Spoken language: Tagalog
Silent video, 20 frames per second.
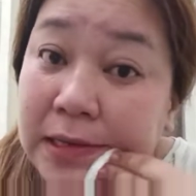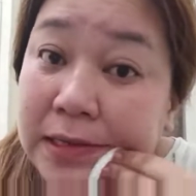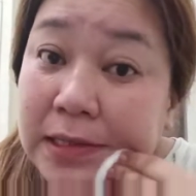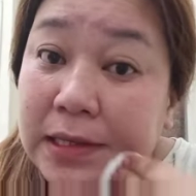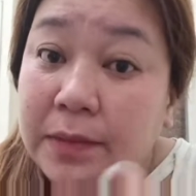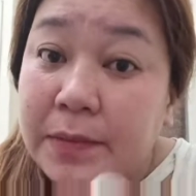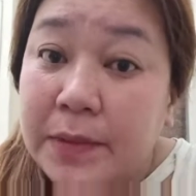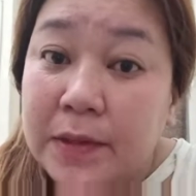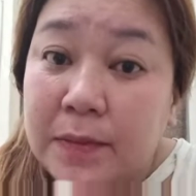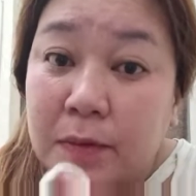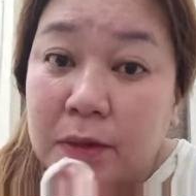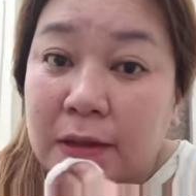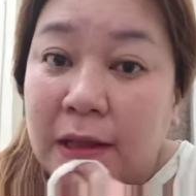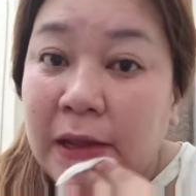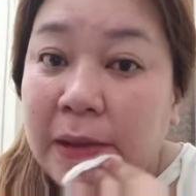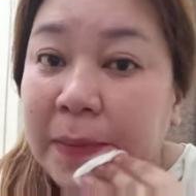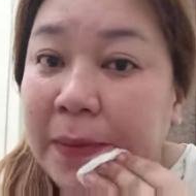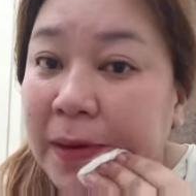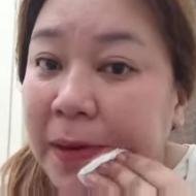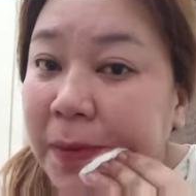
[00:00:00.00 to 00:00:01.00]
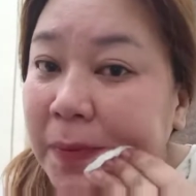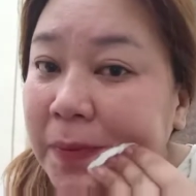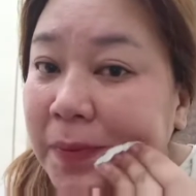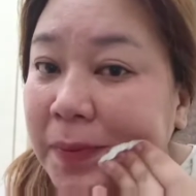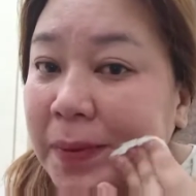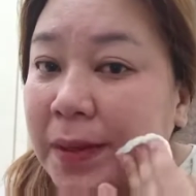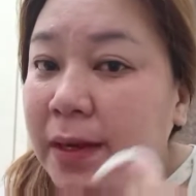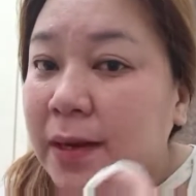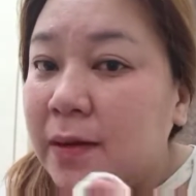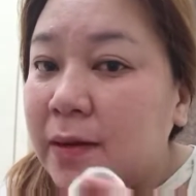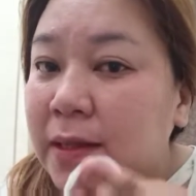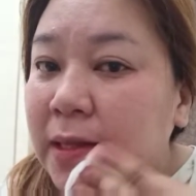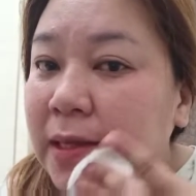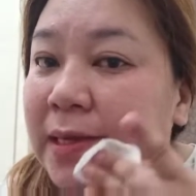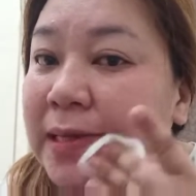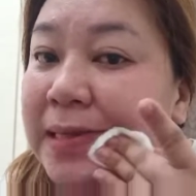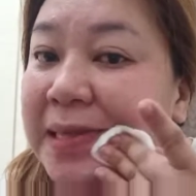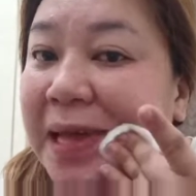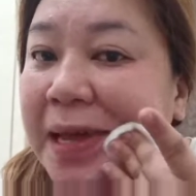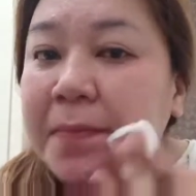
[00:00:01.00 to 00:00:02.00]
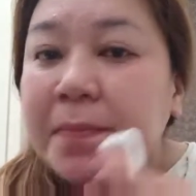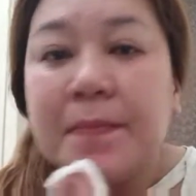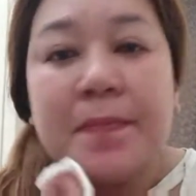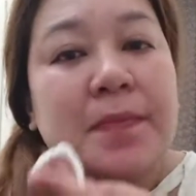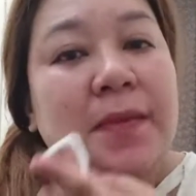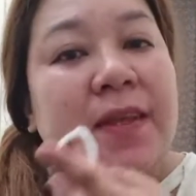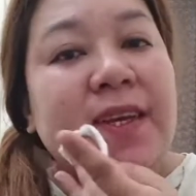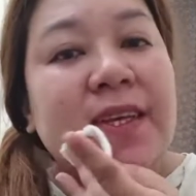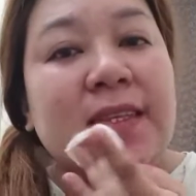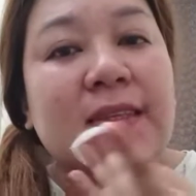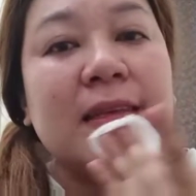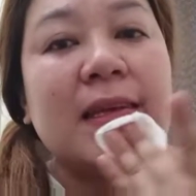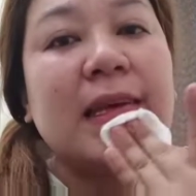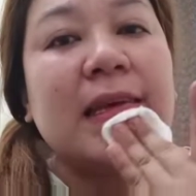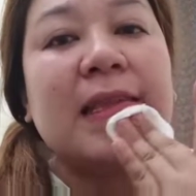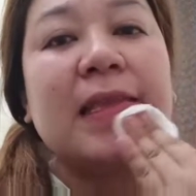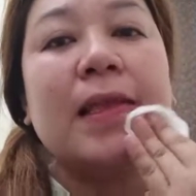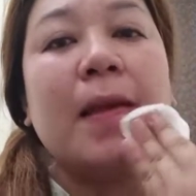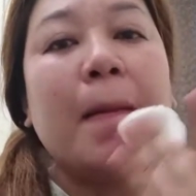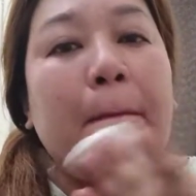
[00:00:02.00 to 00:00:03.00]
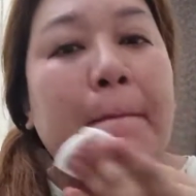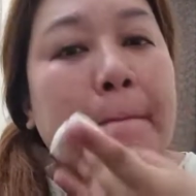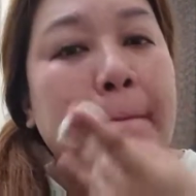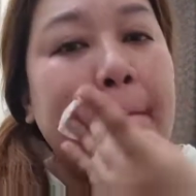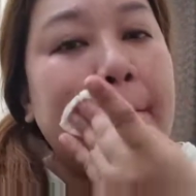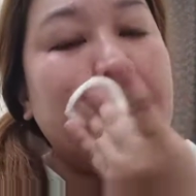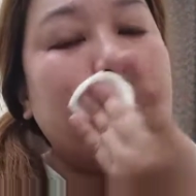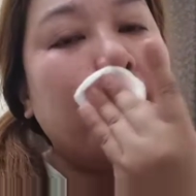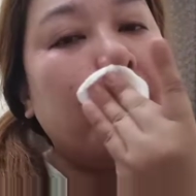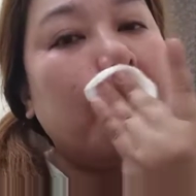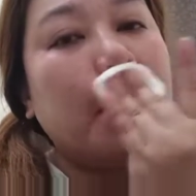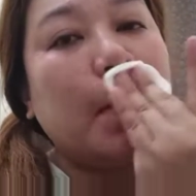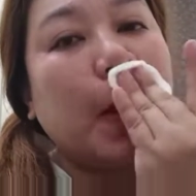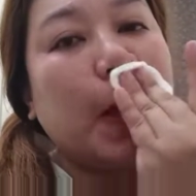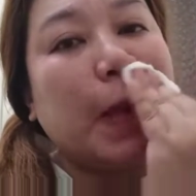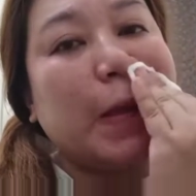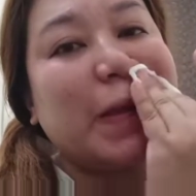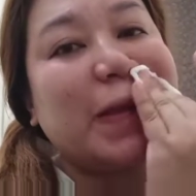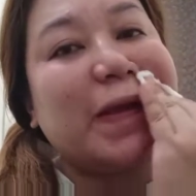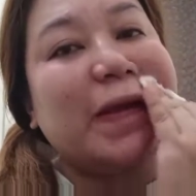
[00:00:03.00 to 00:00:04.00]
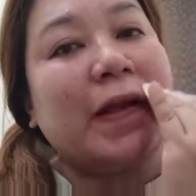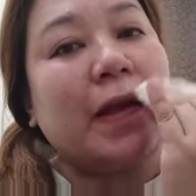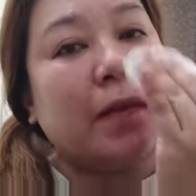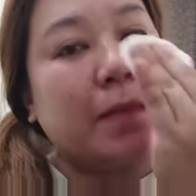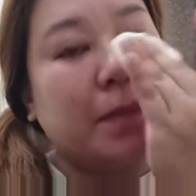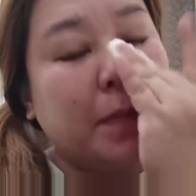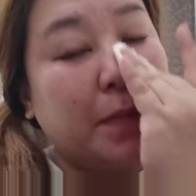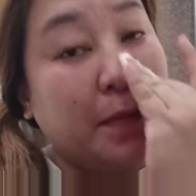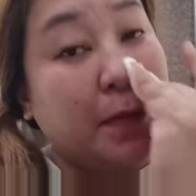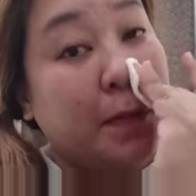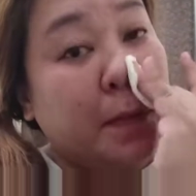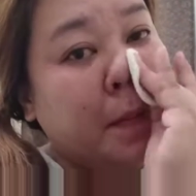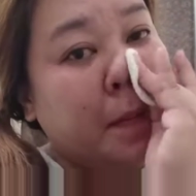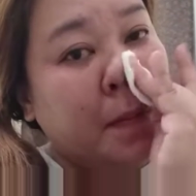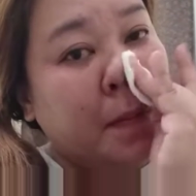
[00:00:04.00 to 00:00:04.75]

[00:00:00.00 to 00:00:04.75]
hindi man po tayo pareho, pareho ng type ng skin. So, yan po.